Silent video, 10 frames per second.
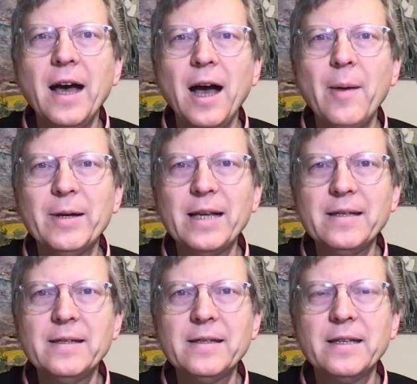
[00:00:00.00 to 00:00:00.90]
Aber das
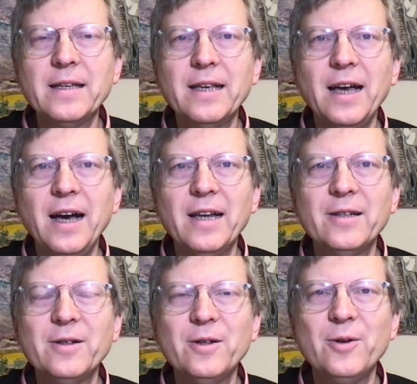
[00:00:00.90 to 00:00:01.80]
ist
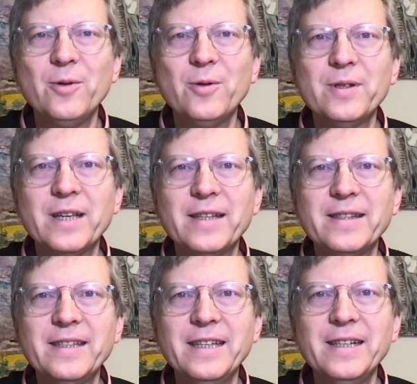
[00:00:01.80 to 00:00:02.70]
gerade unser
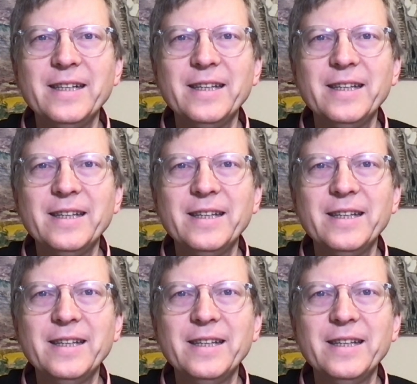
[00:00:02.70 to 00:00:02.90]
Ziel.